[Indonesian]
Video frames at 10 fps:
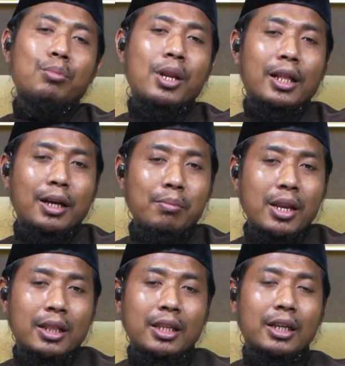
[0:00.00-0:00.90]

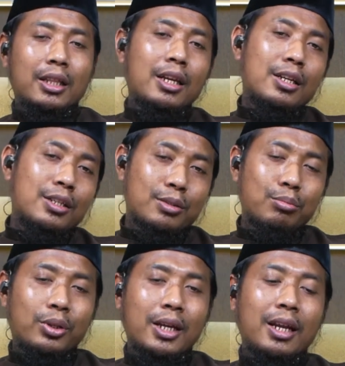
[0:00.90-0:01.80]
binatang-binatang yang tadi
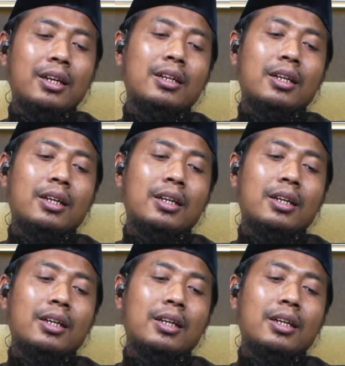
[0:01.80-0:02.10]
disebutkan